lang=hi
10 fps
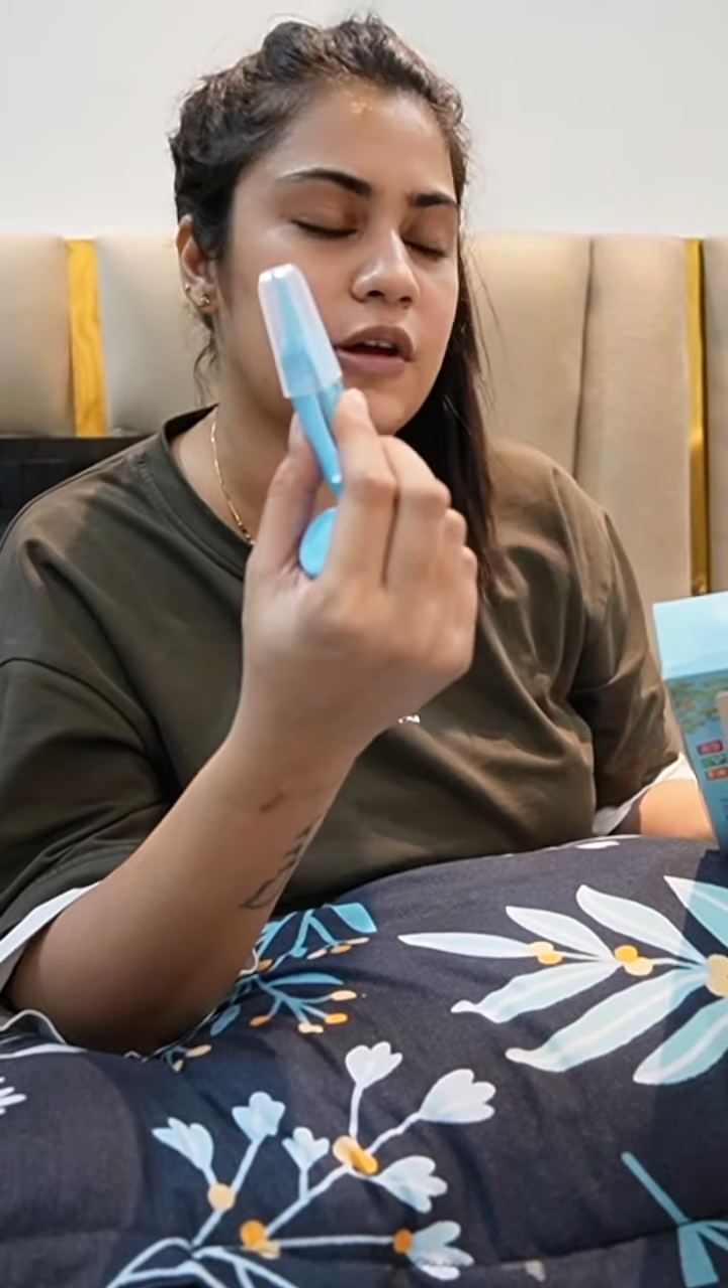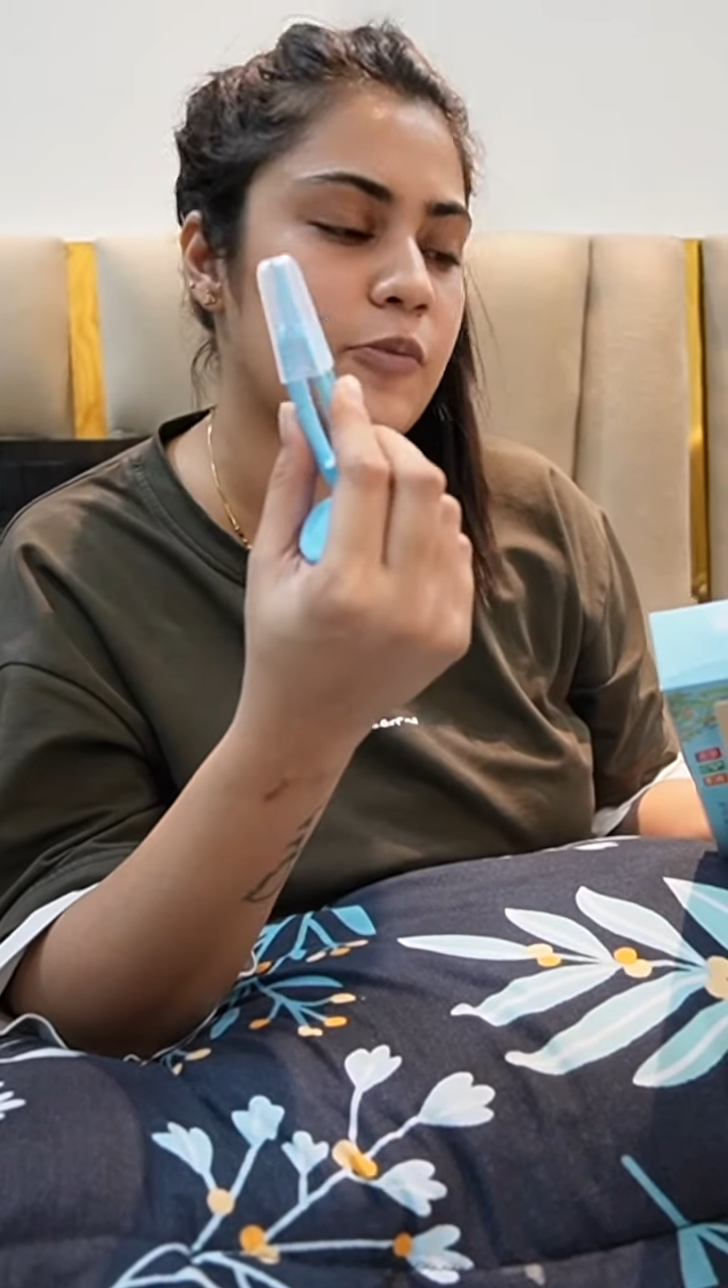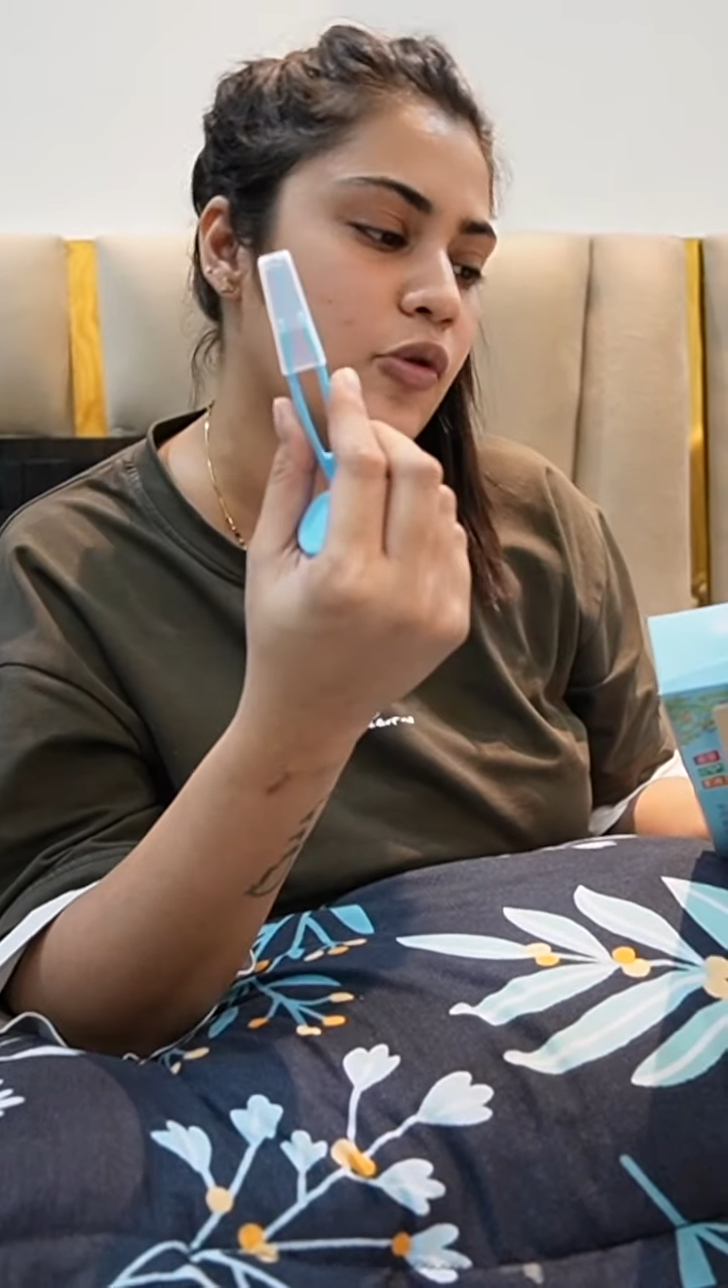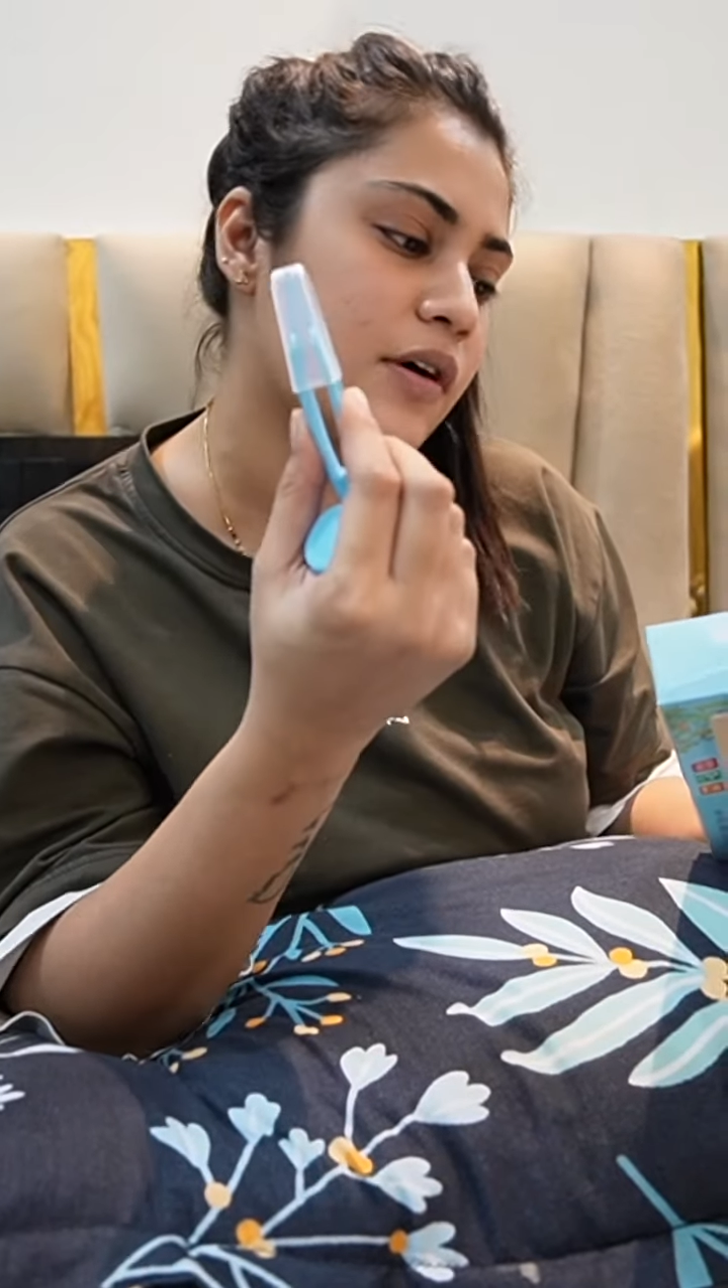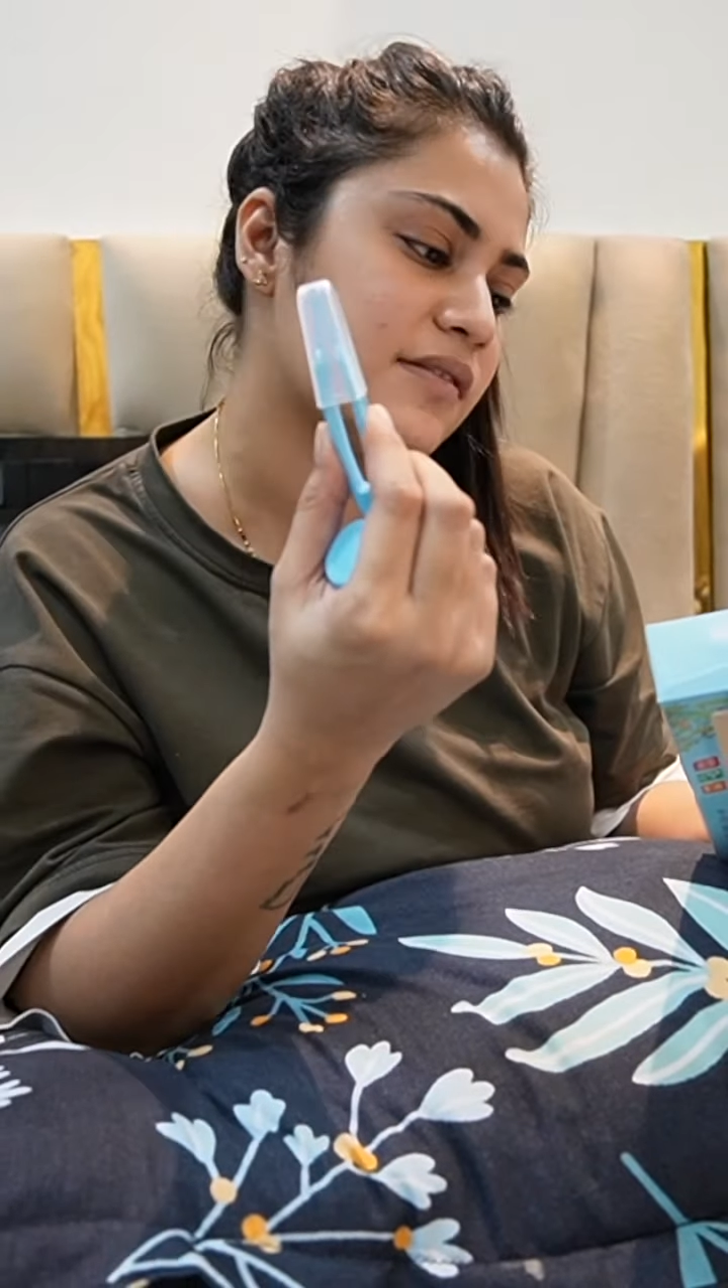के
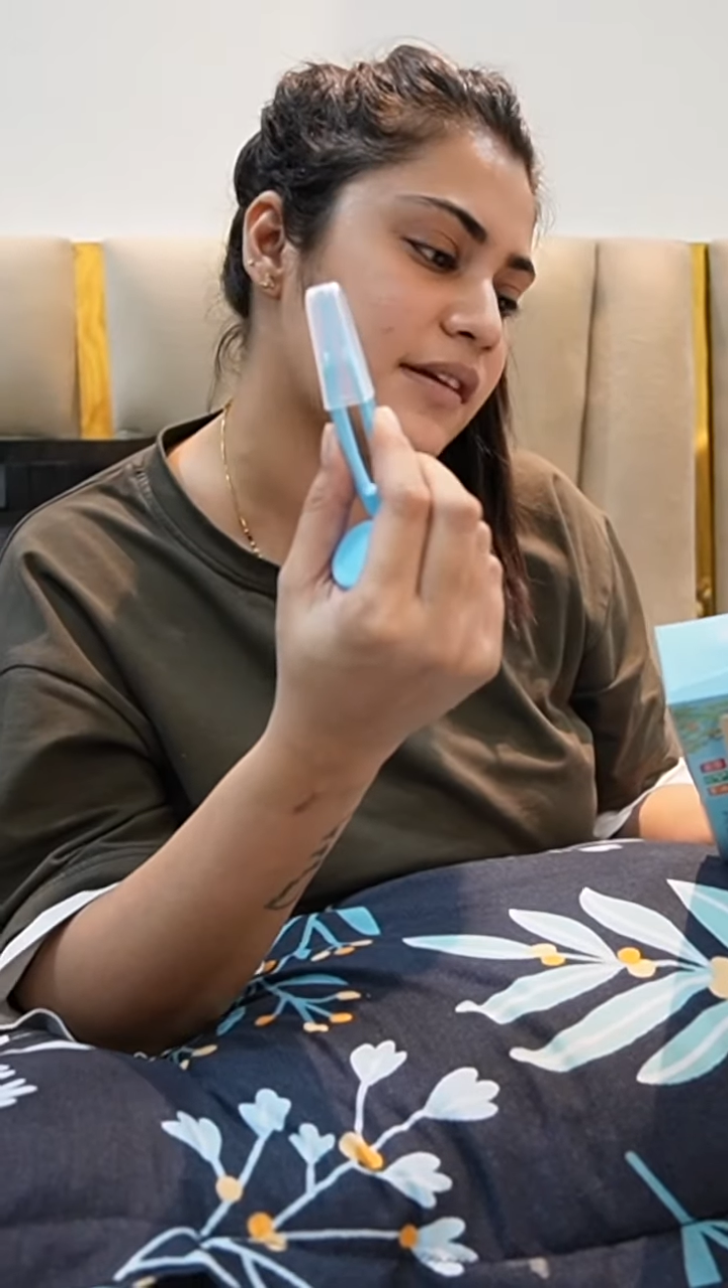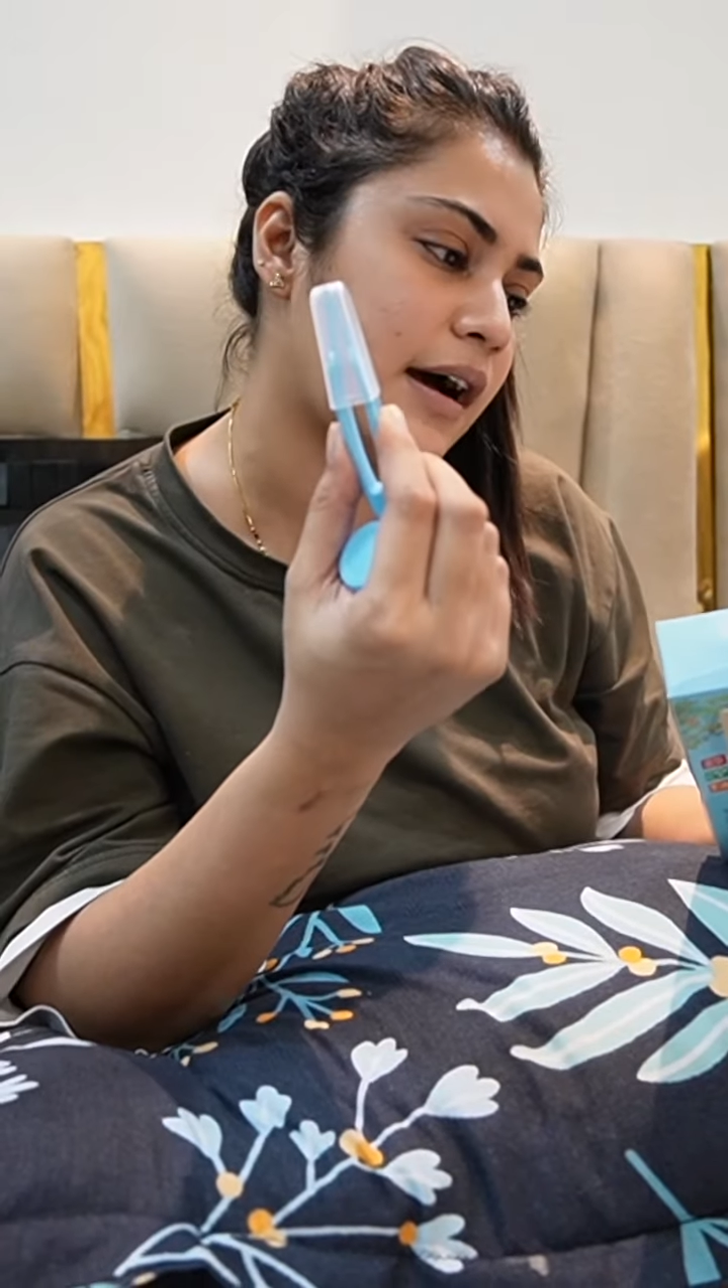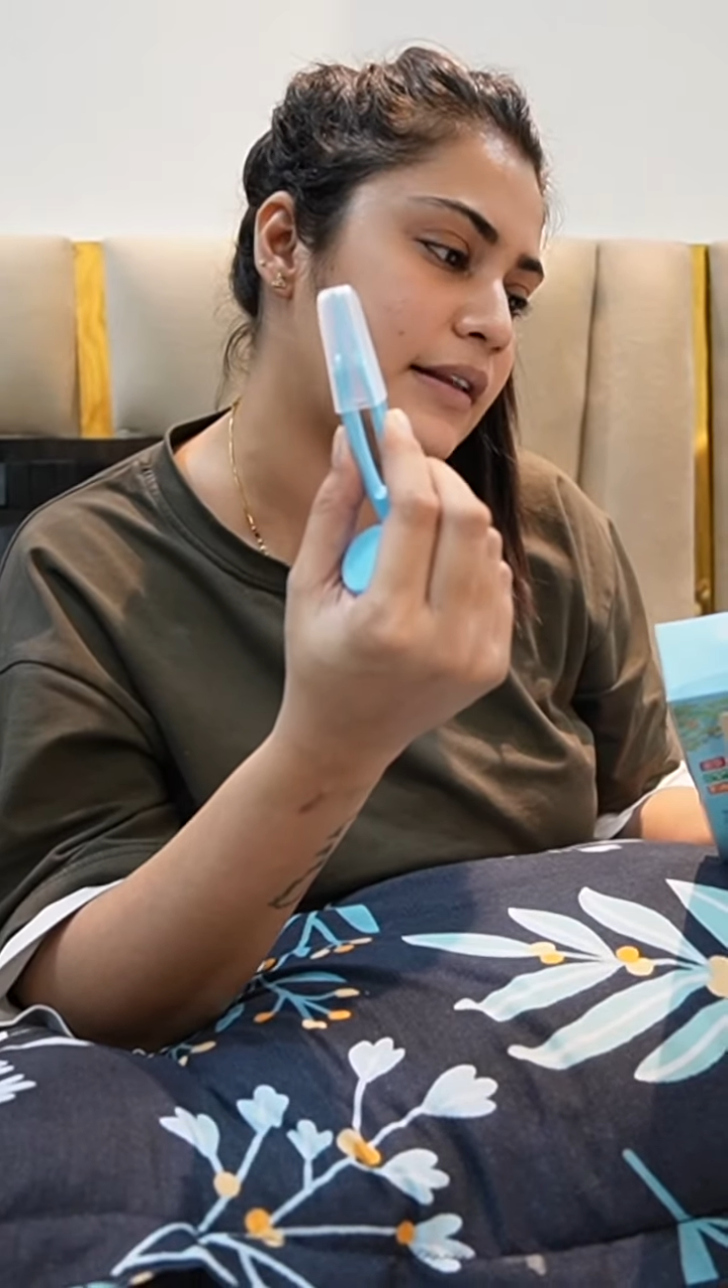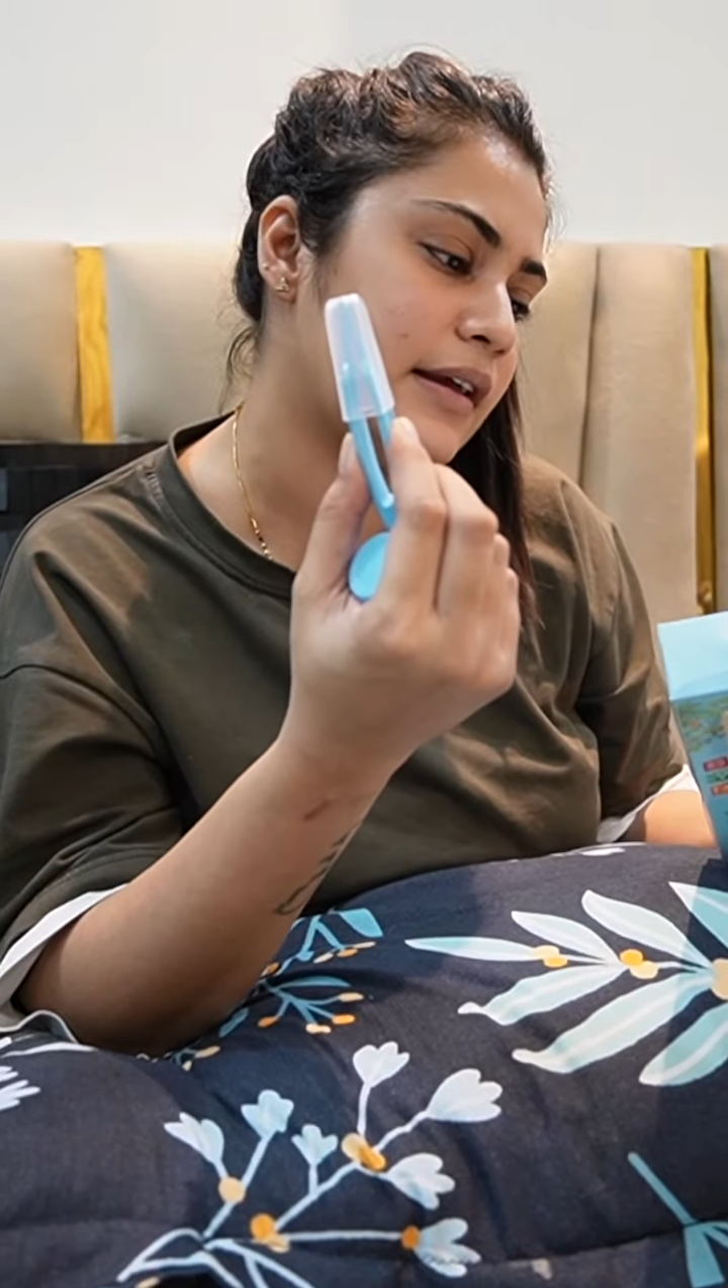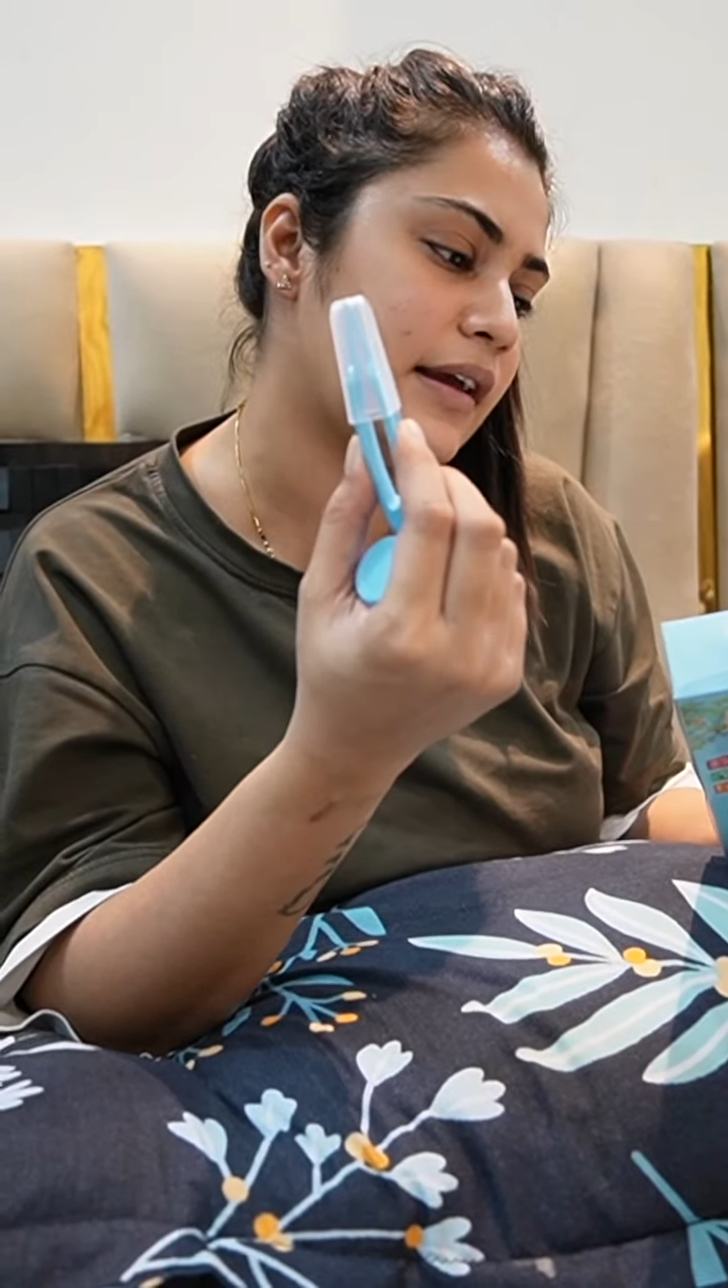म्यूकस
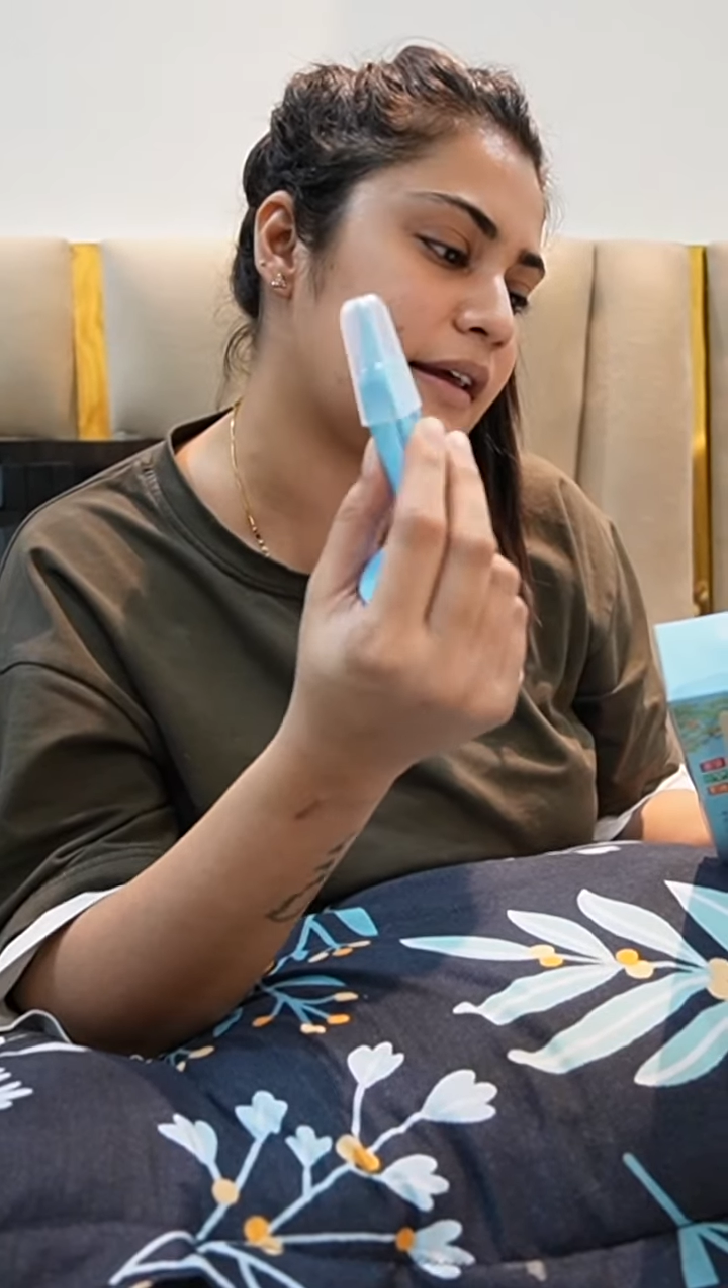निकालने के